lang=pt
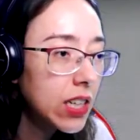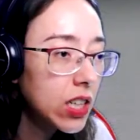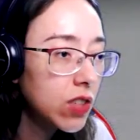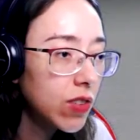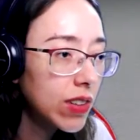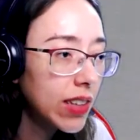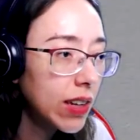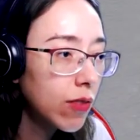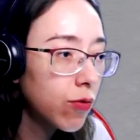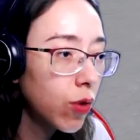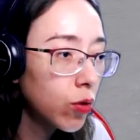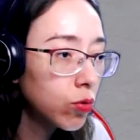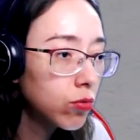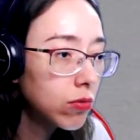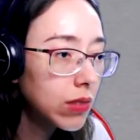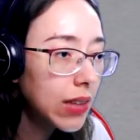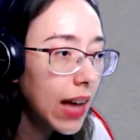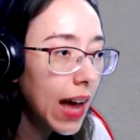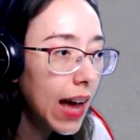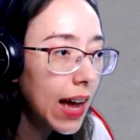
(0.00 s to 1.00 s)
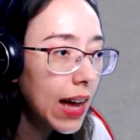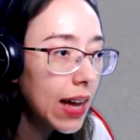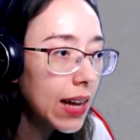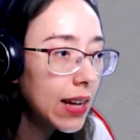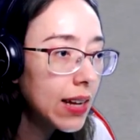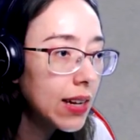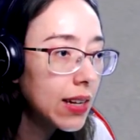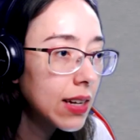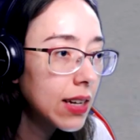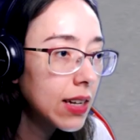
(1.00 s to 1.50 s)
A gente vai ter que voltar
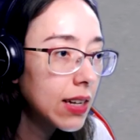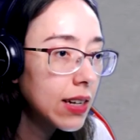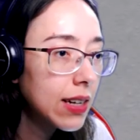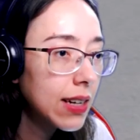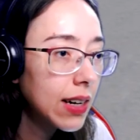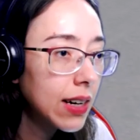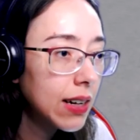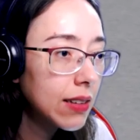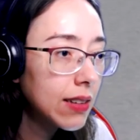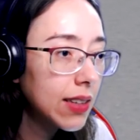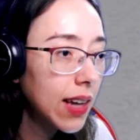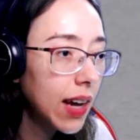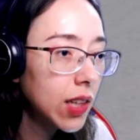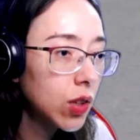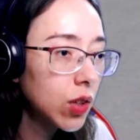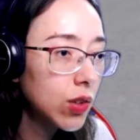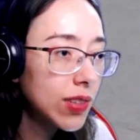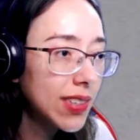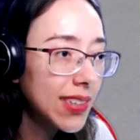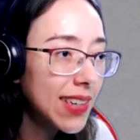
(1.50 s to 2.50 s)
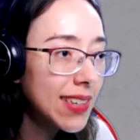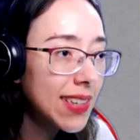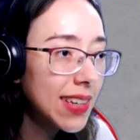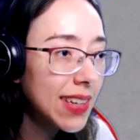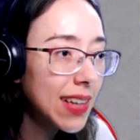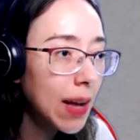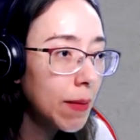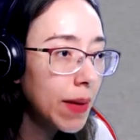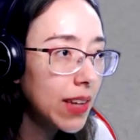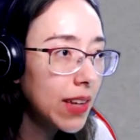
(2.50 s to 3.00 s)
andando
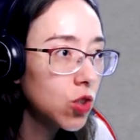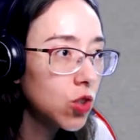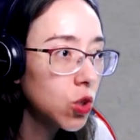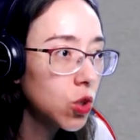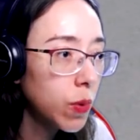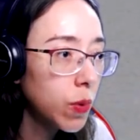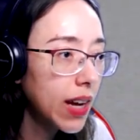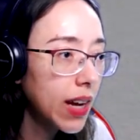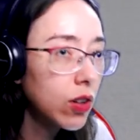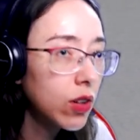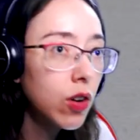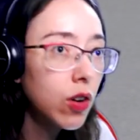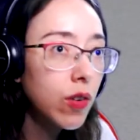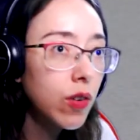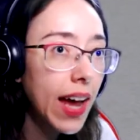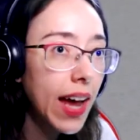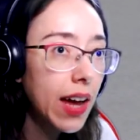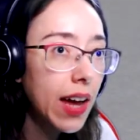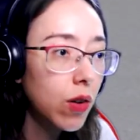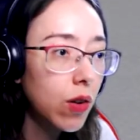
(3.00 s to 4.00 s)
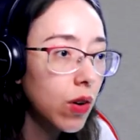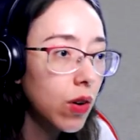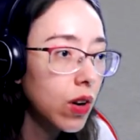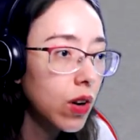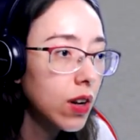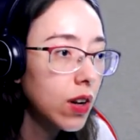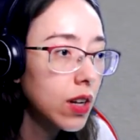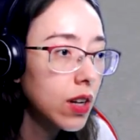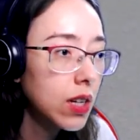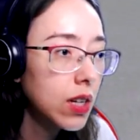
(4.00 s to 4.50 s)
esquisitamente, porque eu não quero
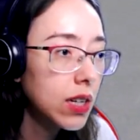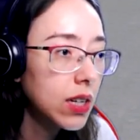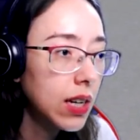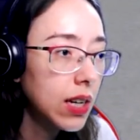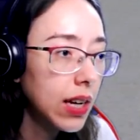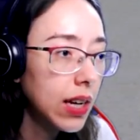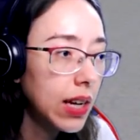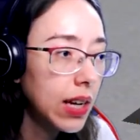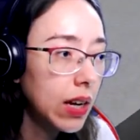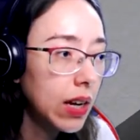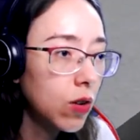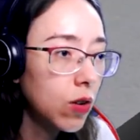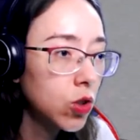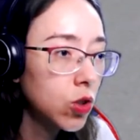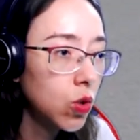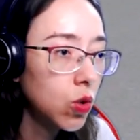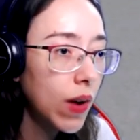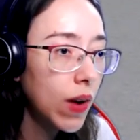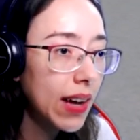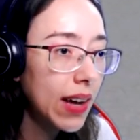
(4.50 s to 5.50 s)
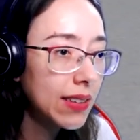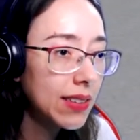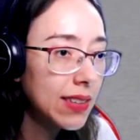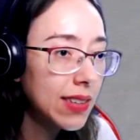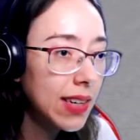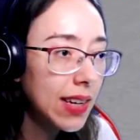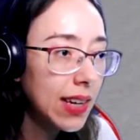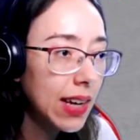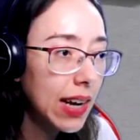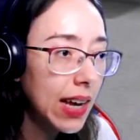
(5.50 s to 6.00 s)
é, continuar
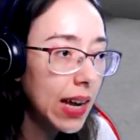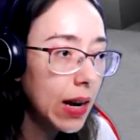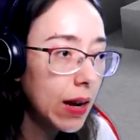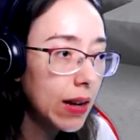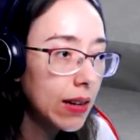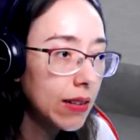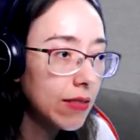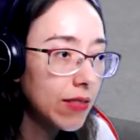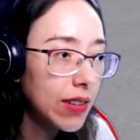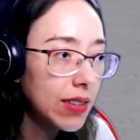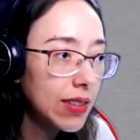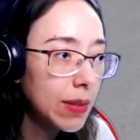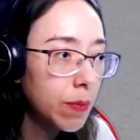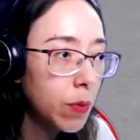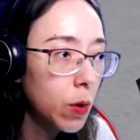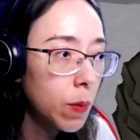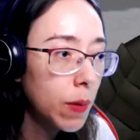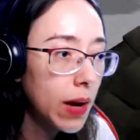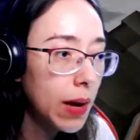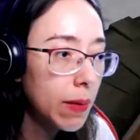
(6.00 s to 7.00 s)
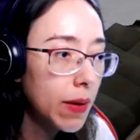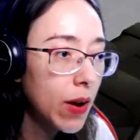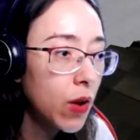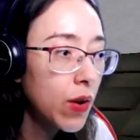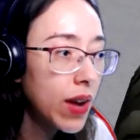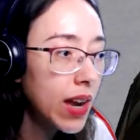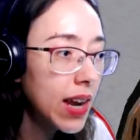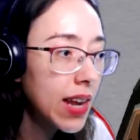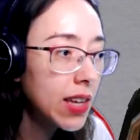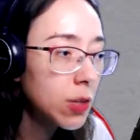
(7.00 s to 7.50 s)
assim, galera. Vai ser problema.
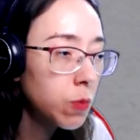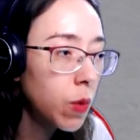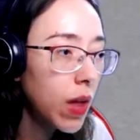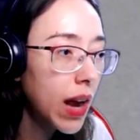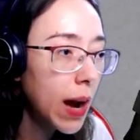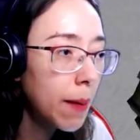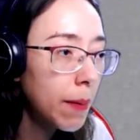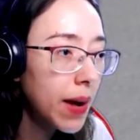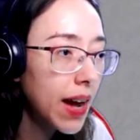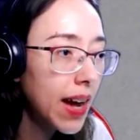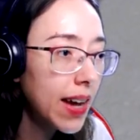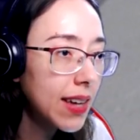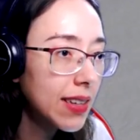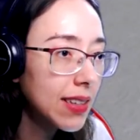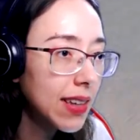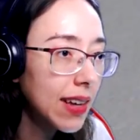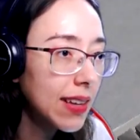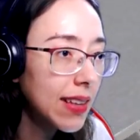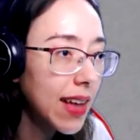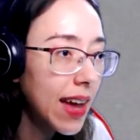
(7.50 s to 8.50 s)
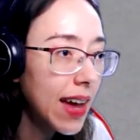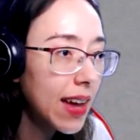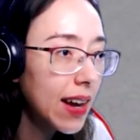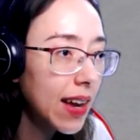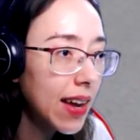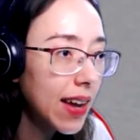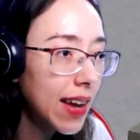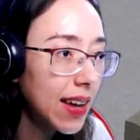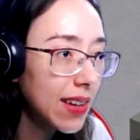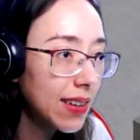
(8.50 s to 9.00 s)
Eu queria explorar mais, a
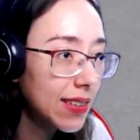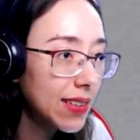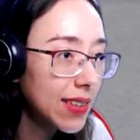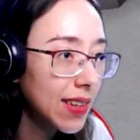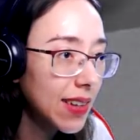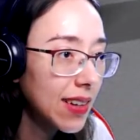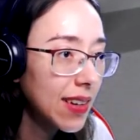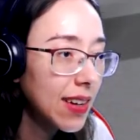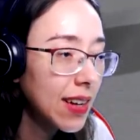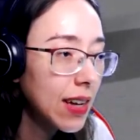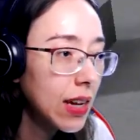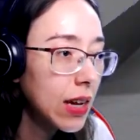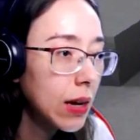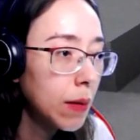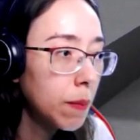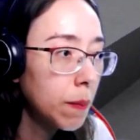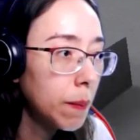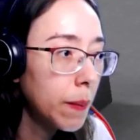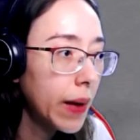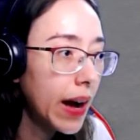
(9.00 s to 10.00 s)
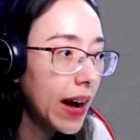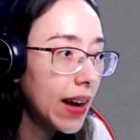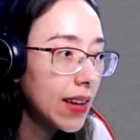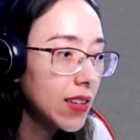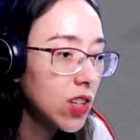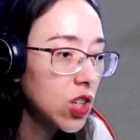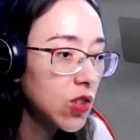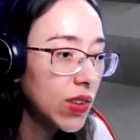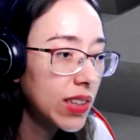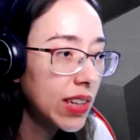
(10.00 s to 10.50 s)
ideia é essa.
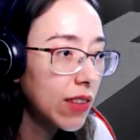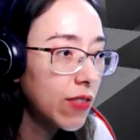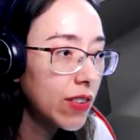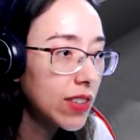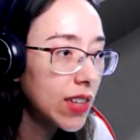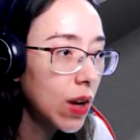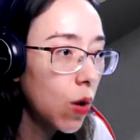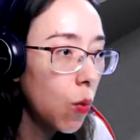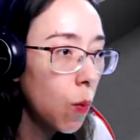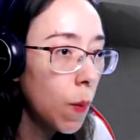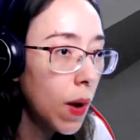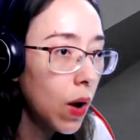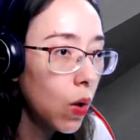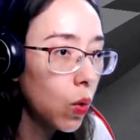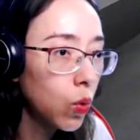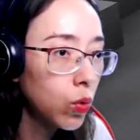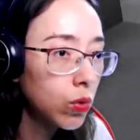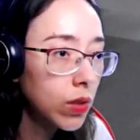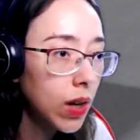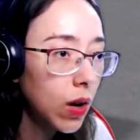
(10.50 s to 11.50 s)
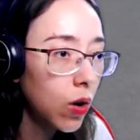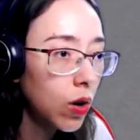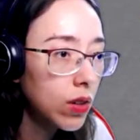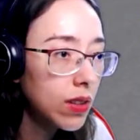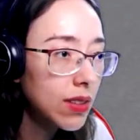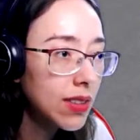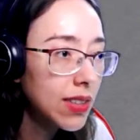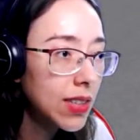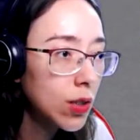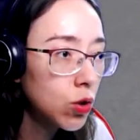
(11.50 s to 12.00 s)
Mas a gente vai ter que fazer uma outra
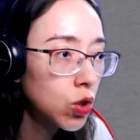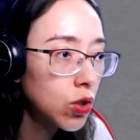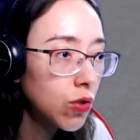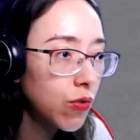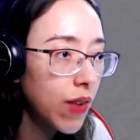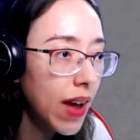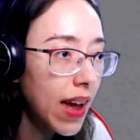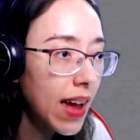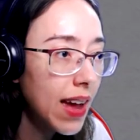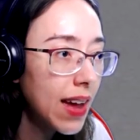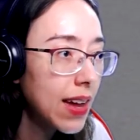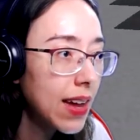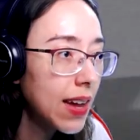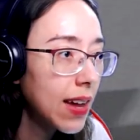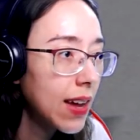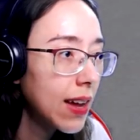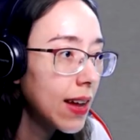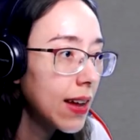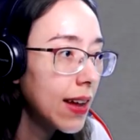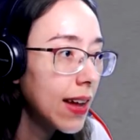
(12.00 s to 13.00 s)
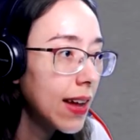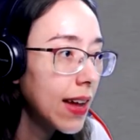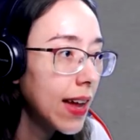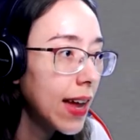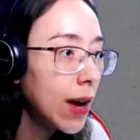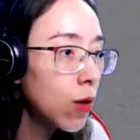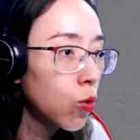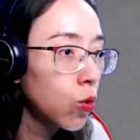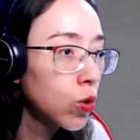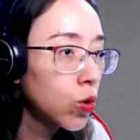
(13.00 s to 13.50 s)
roda se eu tiver
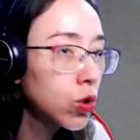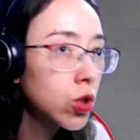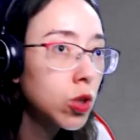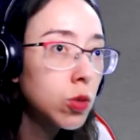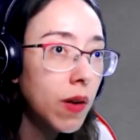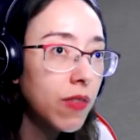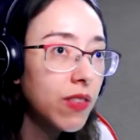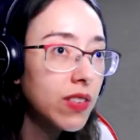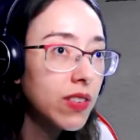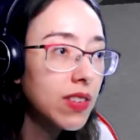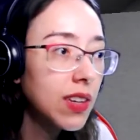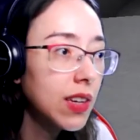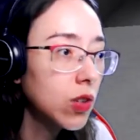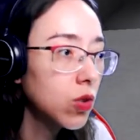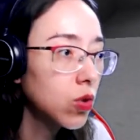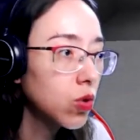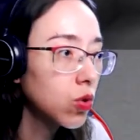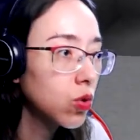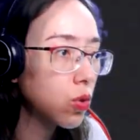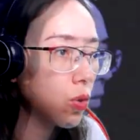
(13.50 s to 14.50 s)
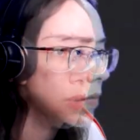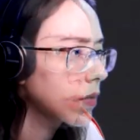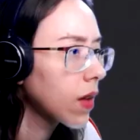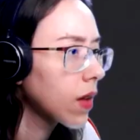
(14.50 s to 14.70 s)
recursos pra fazer isso.